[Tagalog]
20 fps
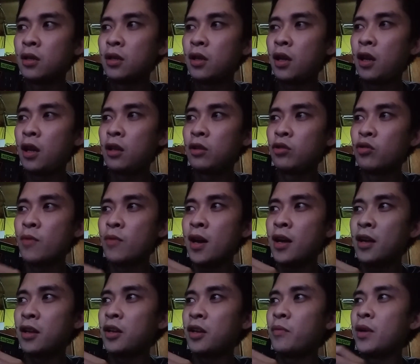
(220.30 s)
And
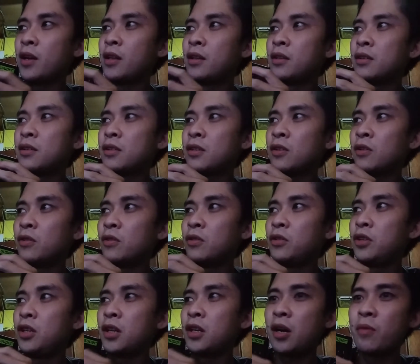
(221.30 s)
gumana naman. So,
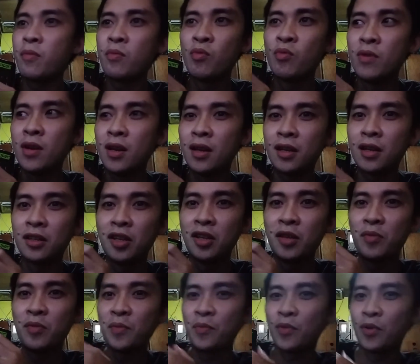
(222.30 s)
hindi na kami bumili ng
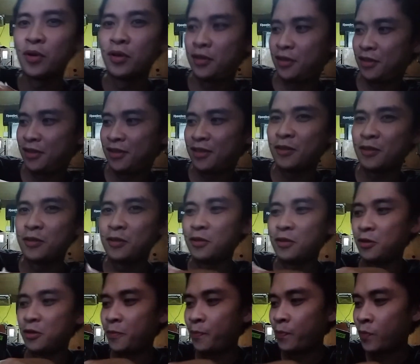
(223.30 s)
DP port.
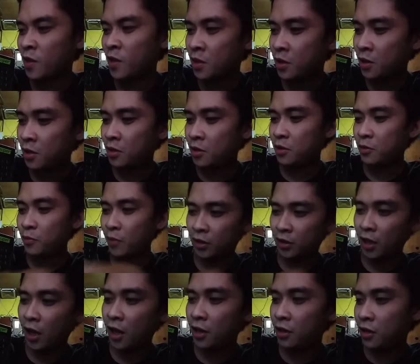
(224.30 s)
So,
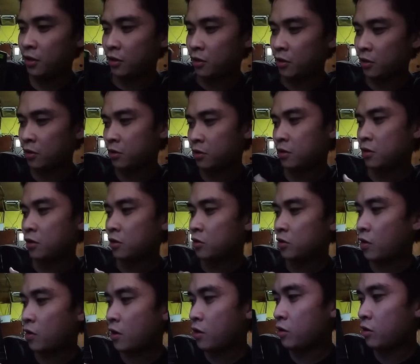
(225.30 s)
balik tayo dito.
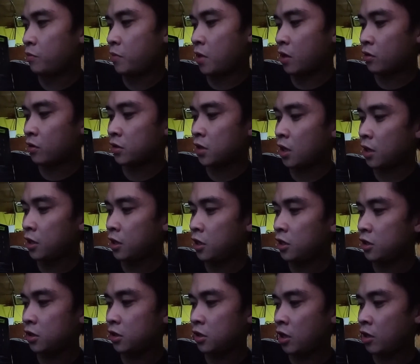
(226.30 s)
So, ngayon, meron siyang
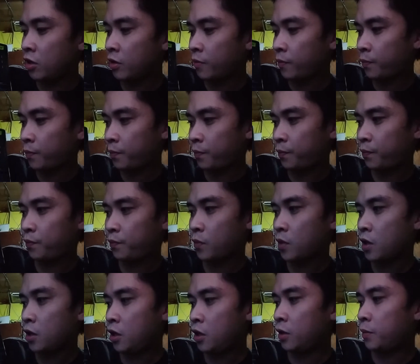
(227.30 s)
heatsink
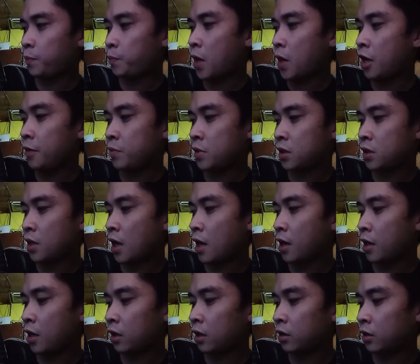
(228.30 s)
heat pipes
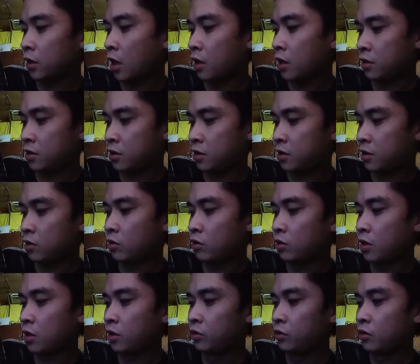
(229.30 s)
direct touch. So,
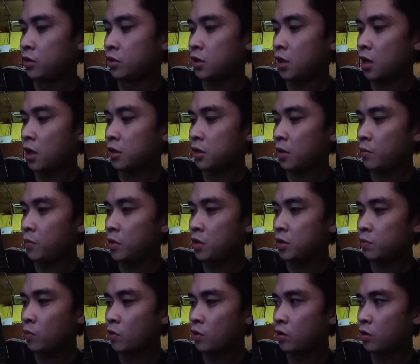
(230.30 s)
nandun siya sa
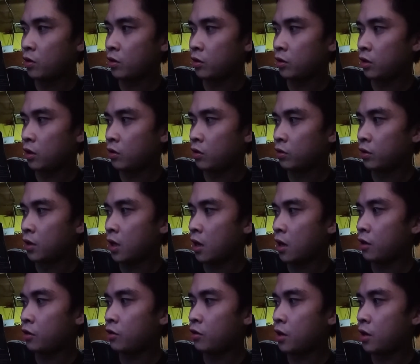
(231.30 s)
mismong likod ng
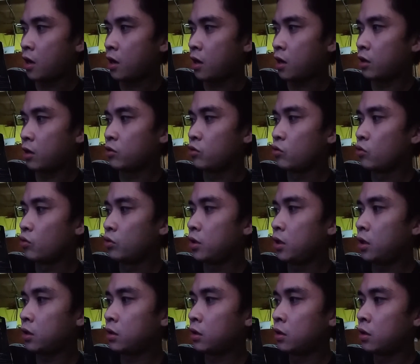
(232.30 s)
ano ng
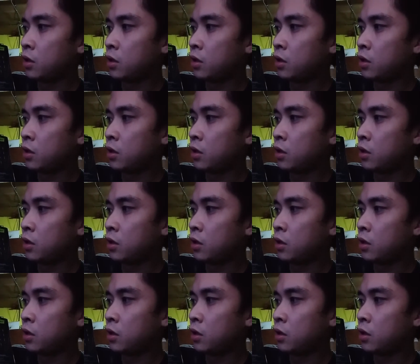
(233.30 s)
unit.